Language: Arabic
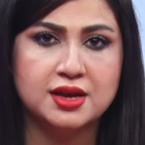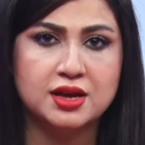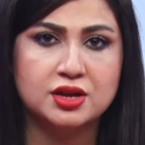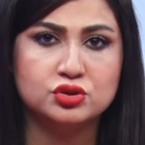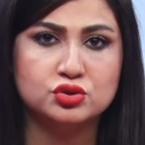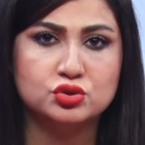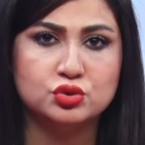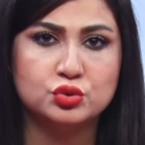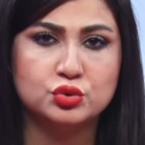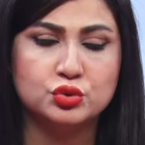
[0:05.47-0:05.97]

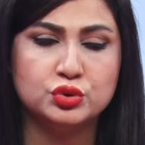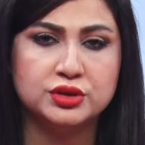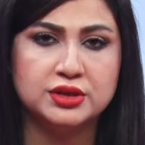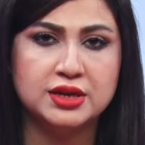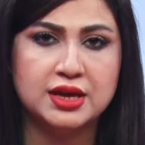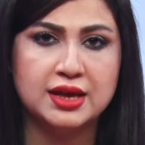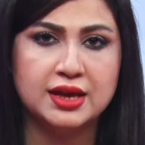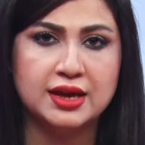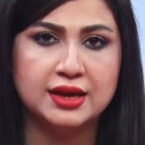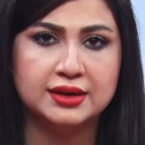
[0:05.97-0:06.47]

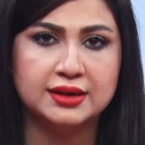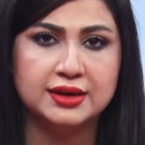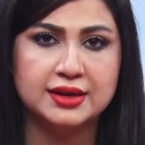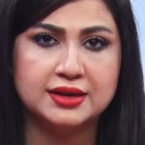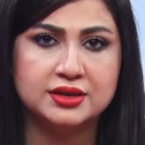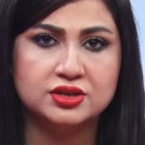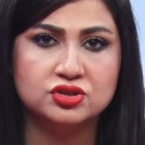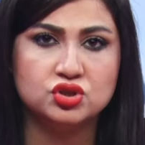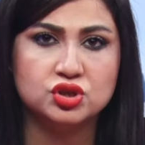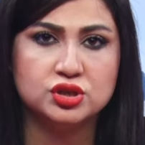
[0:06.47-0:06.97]
الشؤون
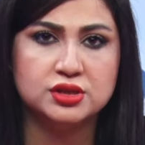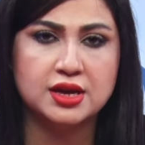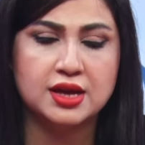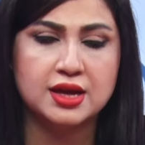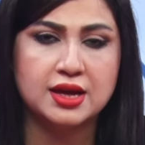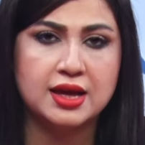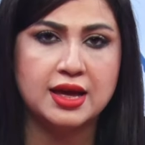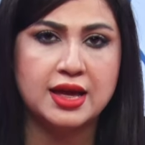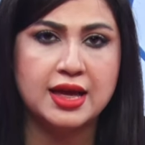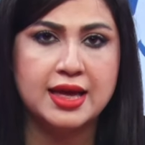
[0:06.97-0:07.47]

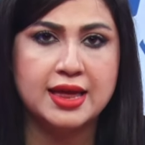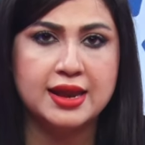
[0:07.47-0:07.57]
الخارجية